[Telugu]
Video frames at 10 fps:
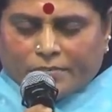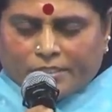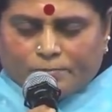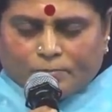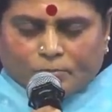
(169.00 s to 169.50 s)
దేవా
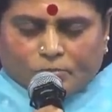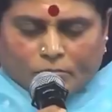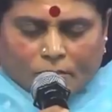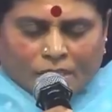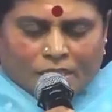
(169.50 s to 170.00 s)

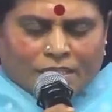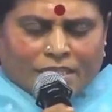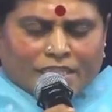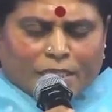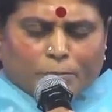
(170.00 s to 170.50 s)

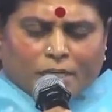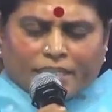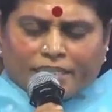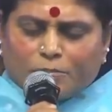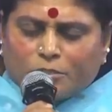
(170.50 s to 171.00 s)
తండ్రి
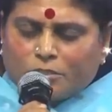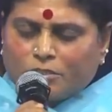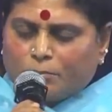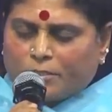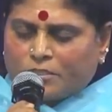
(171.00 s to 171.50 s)
ప్రాంగణం చుట్టూ
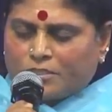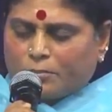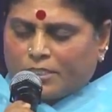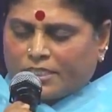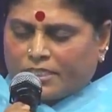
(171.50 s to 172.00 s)
నీ
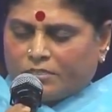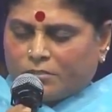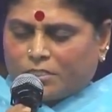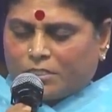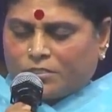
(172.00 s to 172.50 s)
పరిశుద్ధమైన
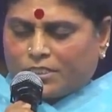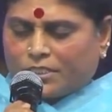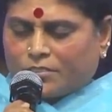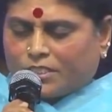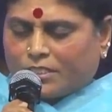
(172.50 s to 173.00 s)
దేవదూతల నుంచి
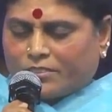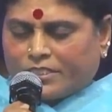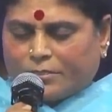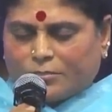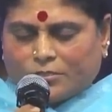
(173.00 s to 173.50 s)
నందుకు నీకు
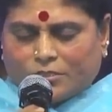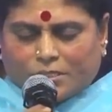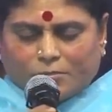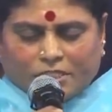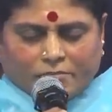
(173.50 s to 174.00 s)
వందనం
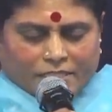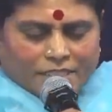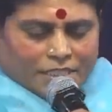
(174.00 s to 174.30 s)
స్తోత్రం దేవ